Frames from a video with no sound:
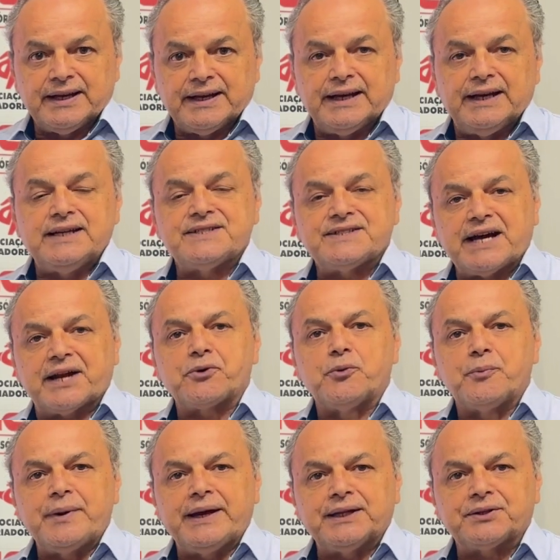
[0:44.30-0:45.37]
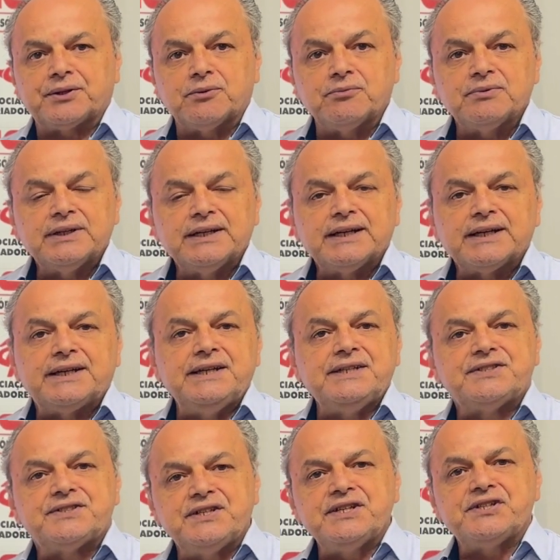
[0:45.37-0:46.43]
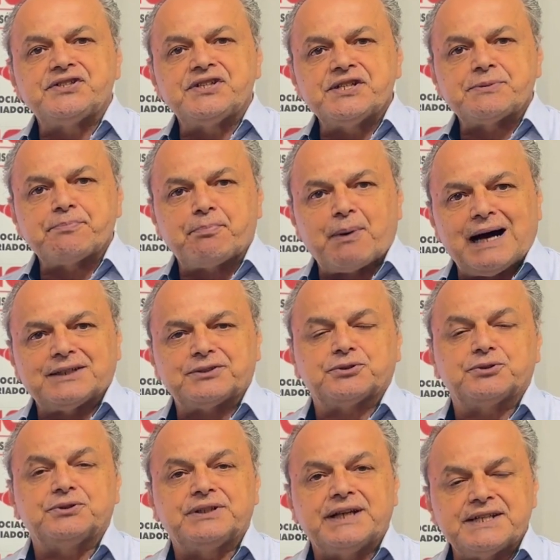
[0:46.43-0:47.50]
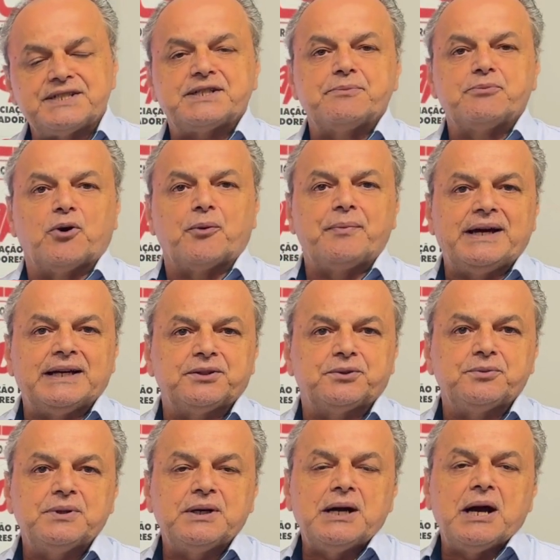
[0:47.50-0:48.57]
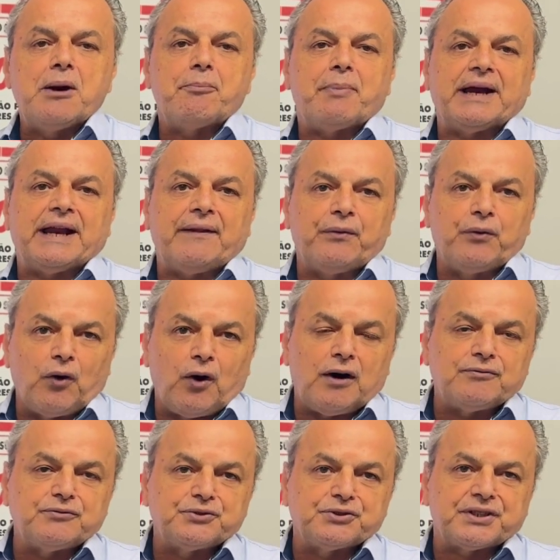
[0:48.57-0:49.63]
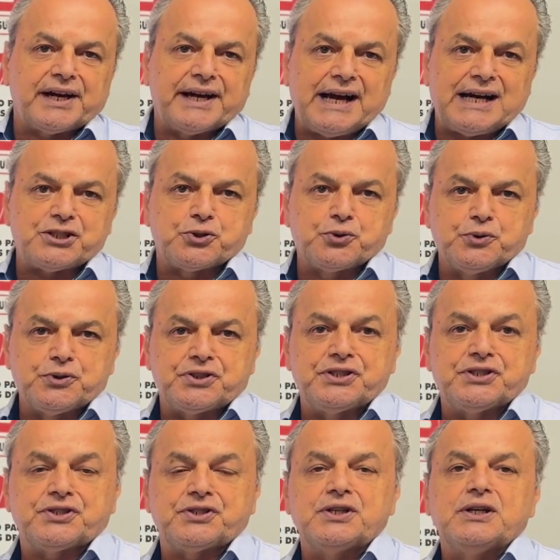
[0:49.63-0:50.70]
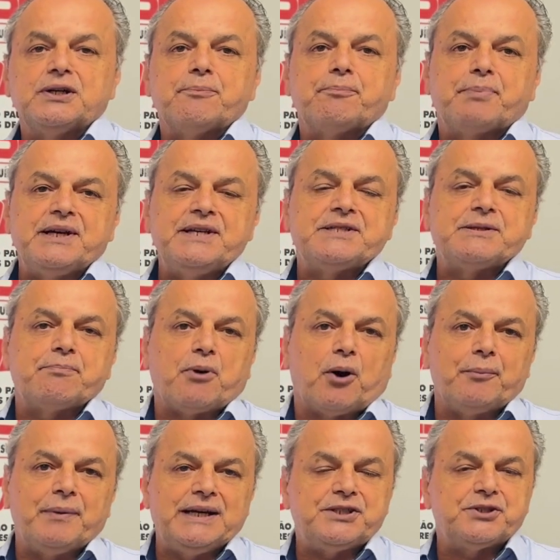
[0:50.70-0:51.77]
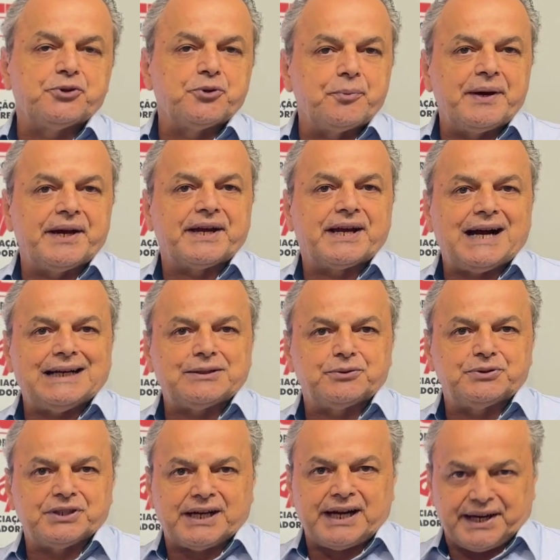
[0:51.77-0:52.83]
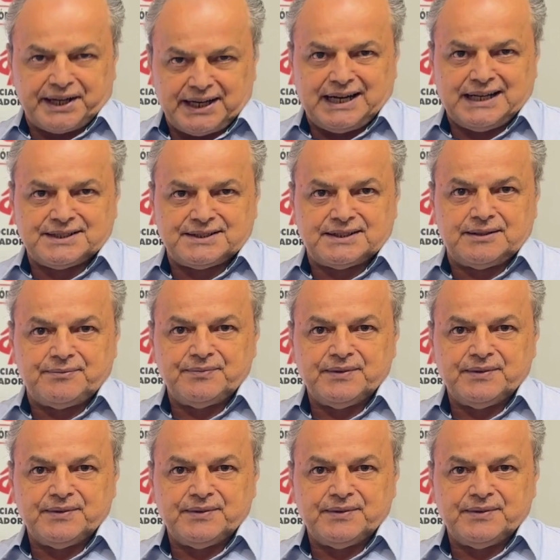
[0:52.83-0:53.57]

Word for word: Eles argumentam que existe espaço nesse momento para novos reajustes, principalmente no mercado de carcaça.